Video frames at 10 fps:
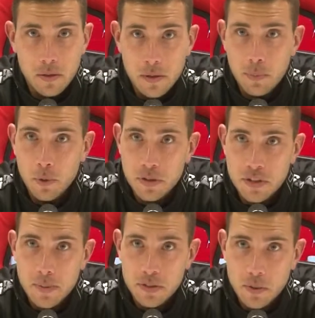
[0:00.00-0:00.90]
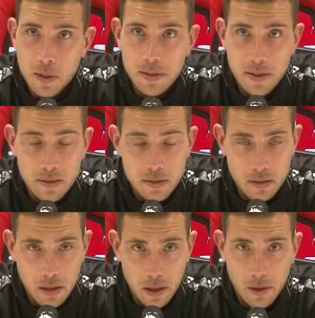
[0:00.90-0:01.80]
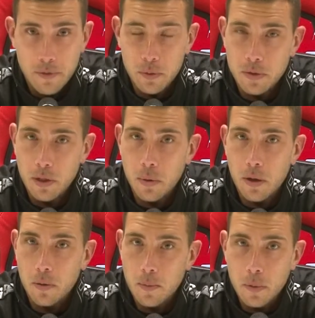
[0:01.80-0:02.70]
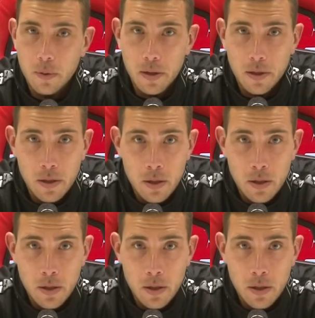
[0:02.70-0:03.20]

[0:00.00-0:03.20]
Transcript: una, buonissima squadra che è venuta qua comunque